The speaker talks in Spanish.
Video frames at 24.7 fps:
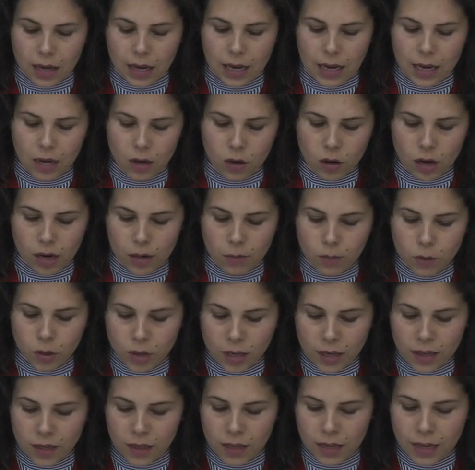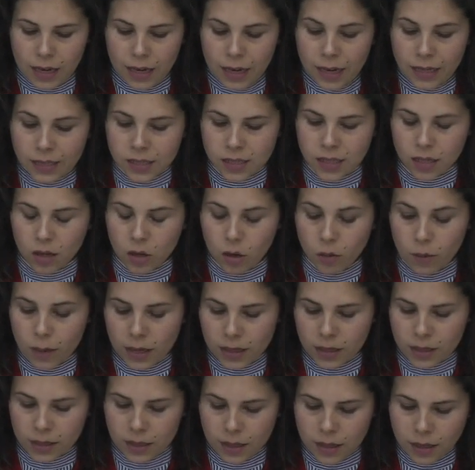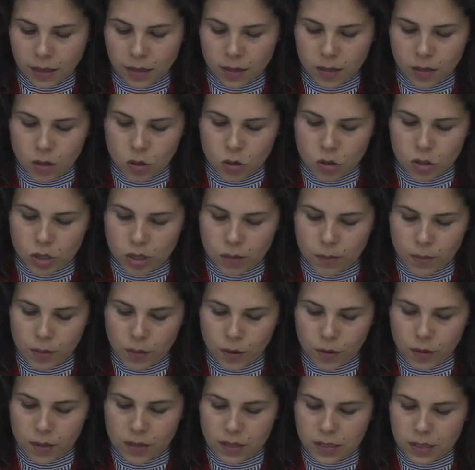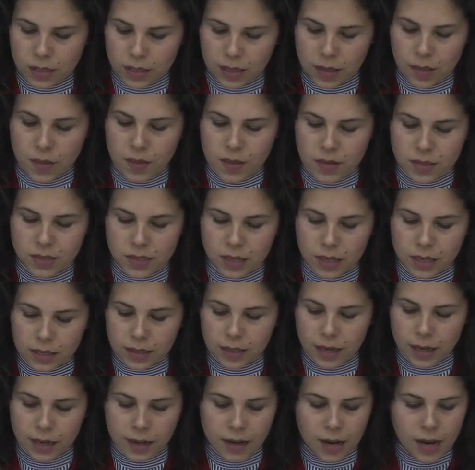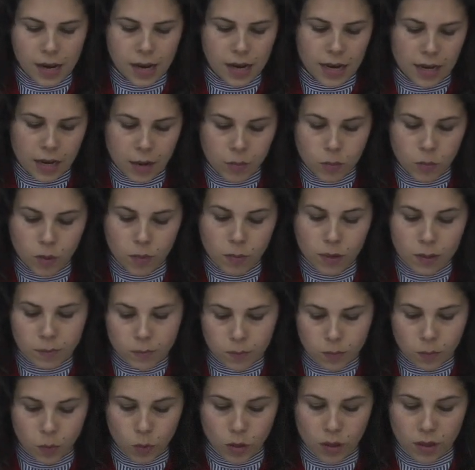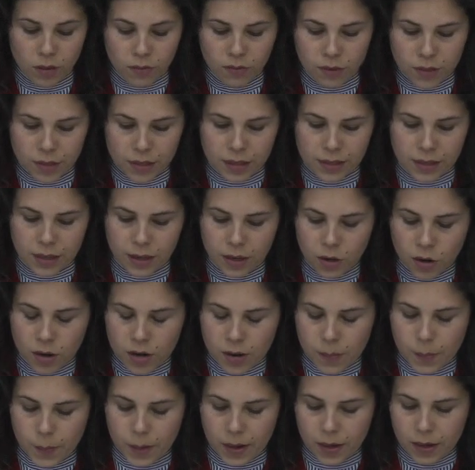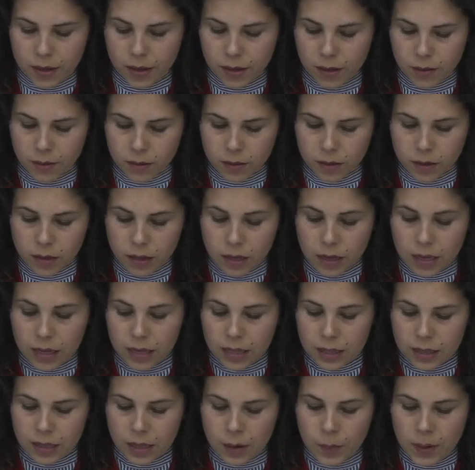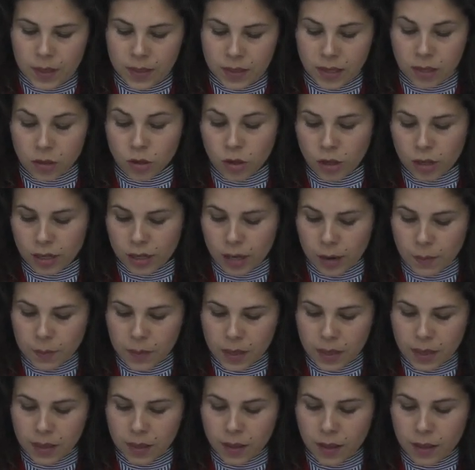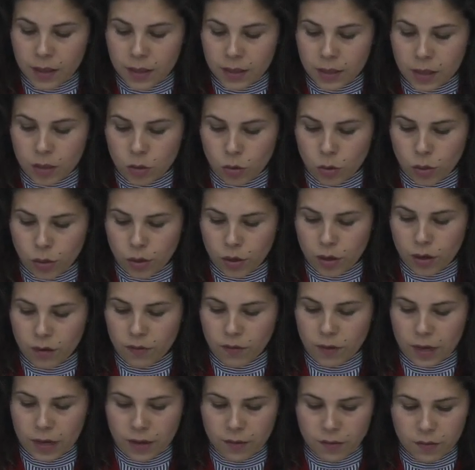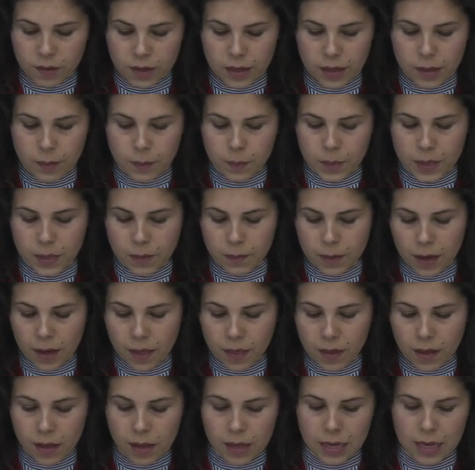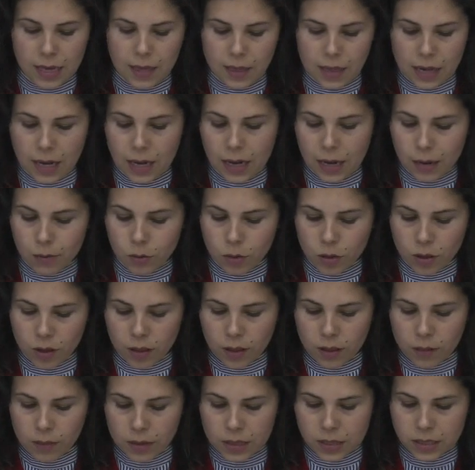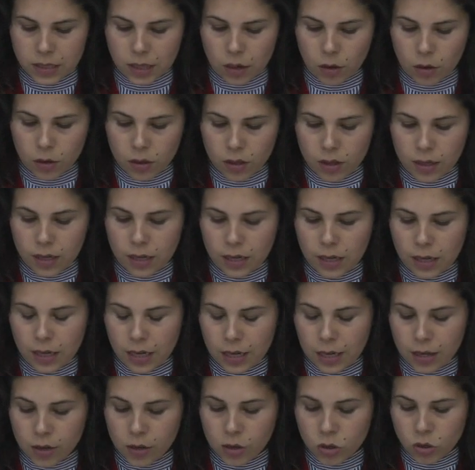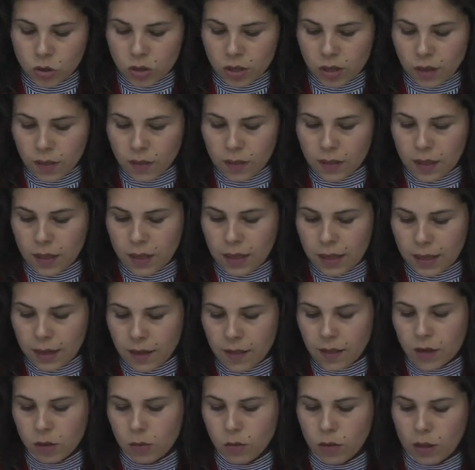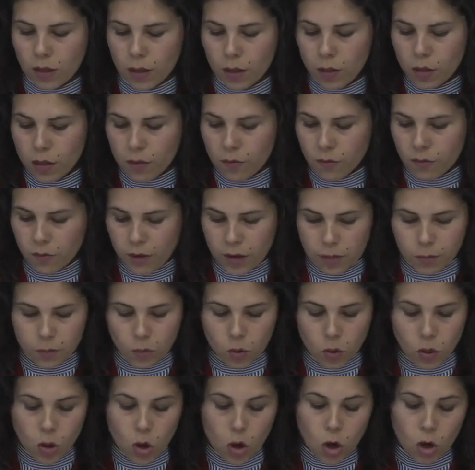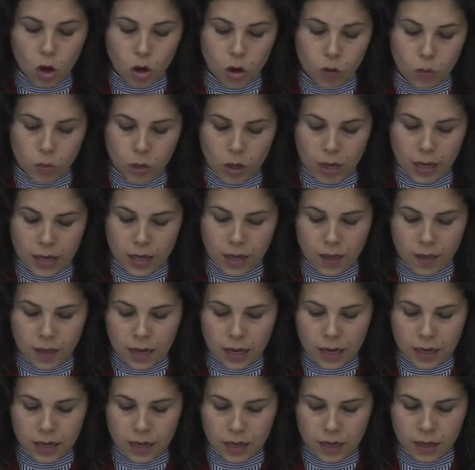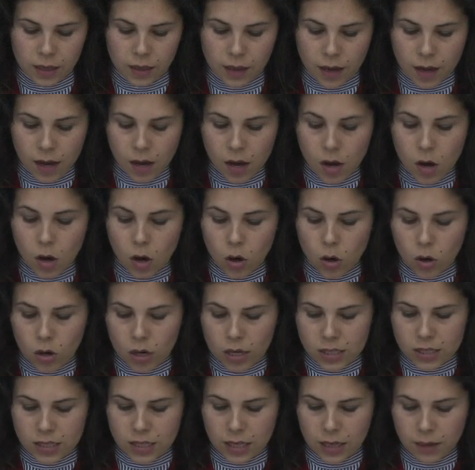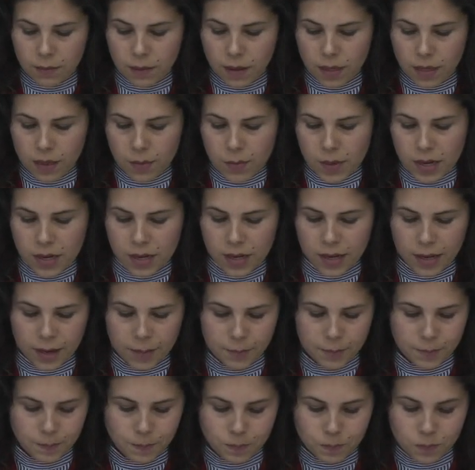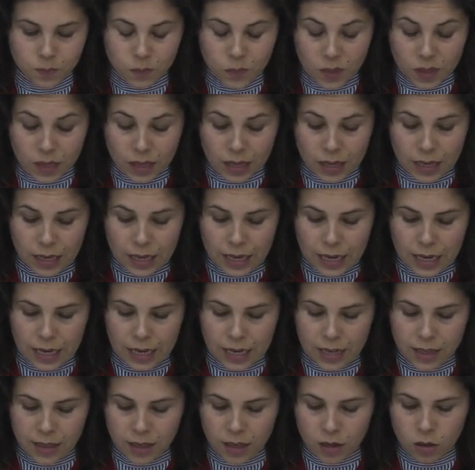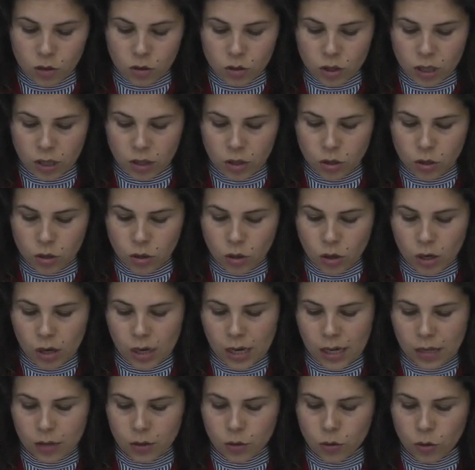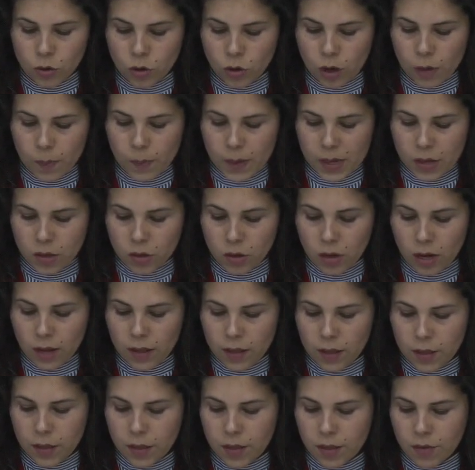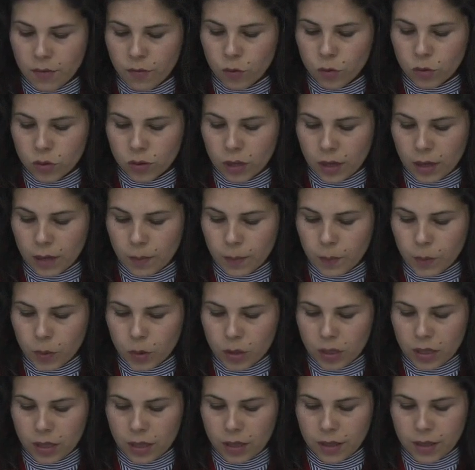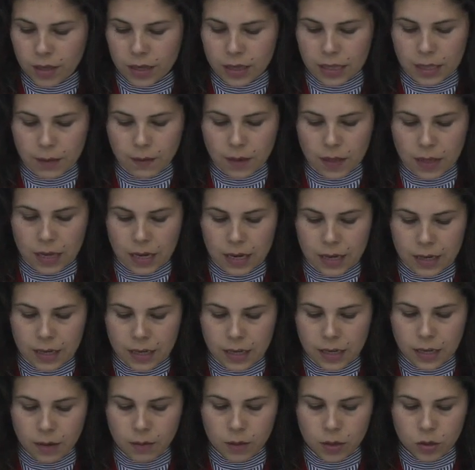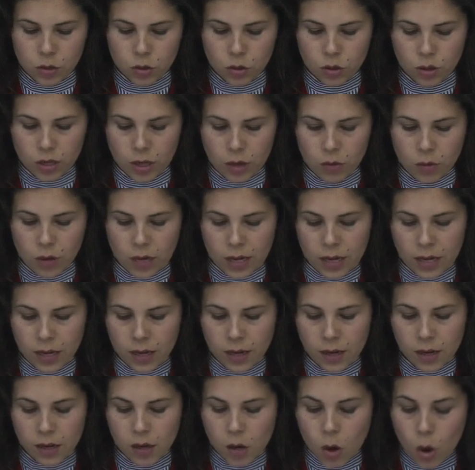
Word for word: En los albores del siglo XX, los servicios de asistencia sanitaria eran muy, deficitarios en España, dependiendo en gran medida de instituciones benéficas privadas y de la labor de diversas órdenes religiosas dedicadas al cuidado de enfermos, como la Hija de la Caridad o las Siervas de María. En este contexto, la Cruz Roja Española decide fundar, por iniciativa de la Reina Victoria Eugenia,